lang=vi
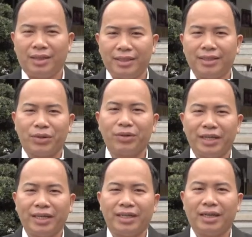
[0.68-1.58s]
Xin chào quý
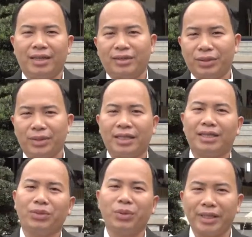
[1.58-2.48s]
vị, tôi
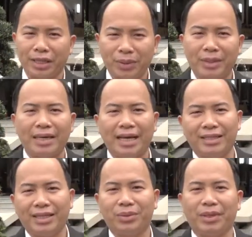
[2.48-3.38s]
là thầy thuốc Nguyễn Thanh Tuấn,
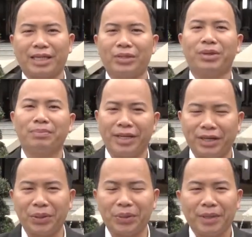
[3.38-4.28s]
đại diện của Thanh Tuấn
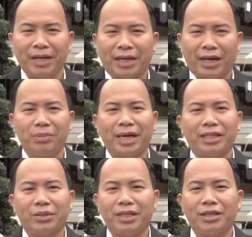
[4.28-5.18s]
Medical. Ngày hôm
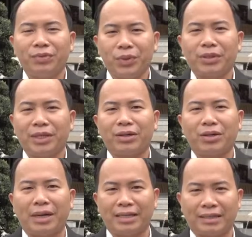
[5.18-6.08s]
nay thì tôi rất là vui, tôi đang
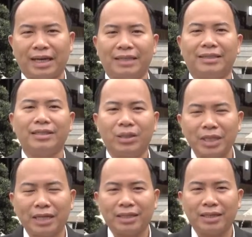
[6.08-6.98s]
có mặt tại Dinh
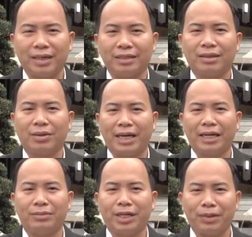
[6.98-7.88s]
Thống Nhất. Hôm
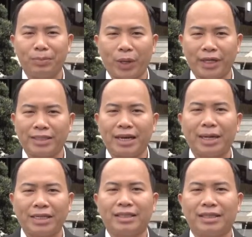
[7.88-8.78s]
nay là một cái buổi ra
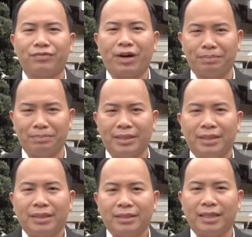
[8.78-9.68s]
mắt cái sản phẩm
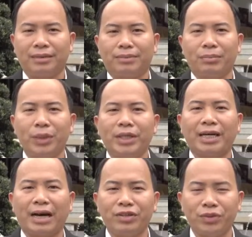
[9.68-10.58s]
xịt mũi
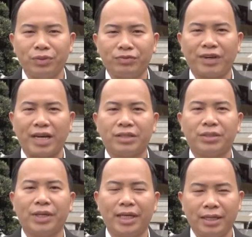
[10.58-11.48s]
kháng virus
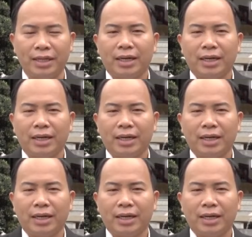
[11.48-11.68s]
Viraleze.